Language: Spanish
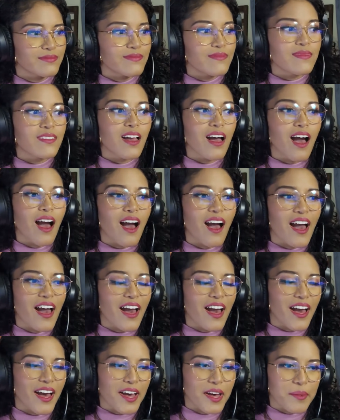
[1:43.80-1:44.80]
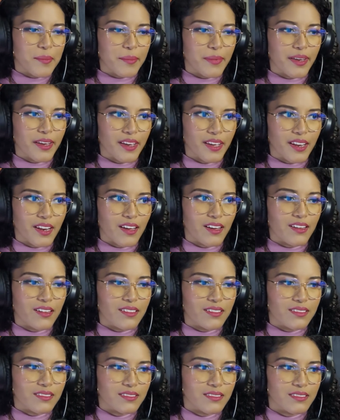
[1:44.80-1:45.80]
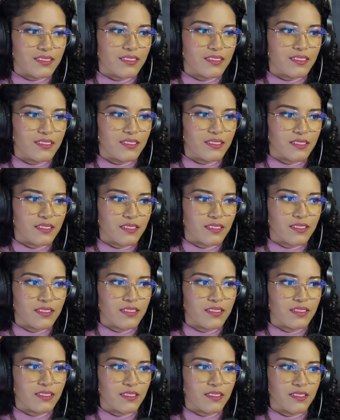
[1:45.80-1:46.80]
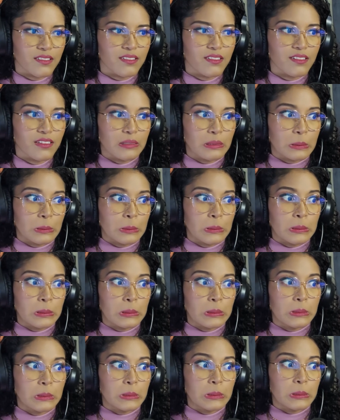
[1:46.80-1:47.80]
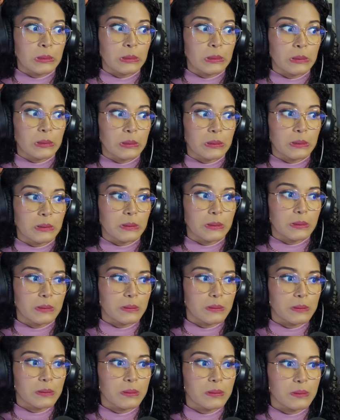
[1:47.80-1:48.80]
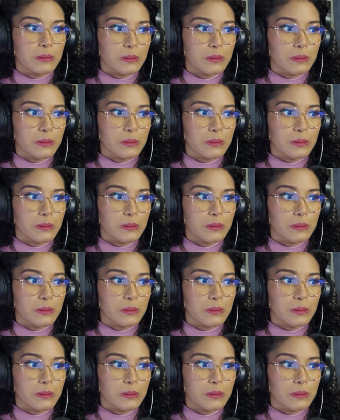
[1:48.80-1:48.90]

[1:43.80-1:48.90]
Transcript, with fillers: El récord ah, histórico marca los menos 7 grados centígrados en 1765.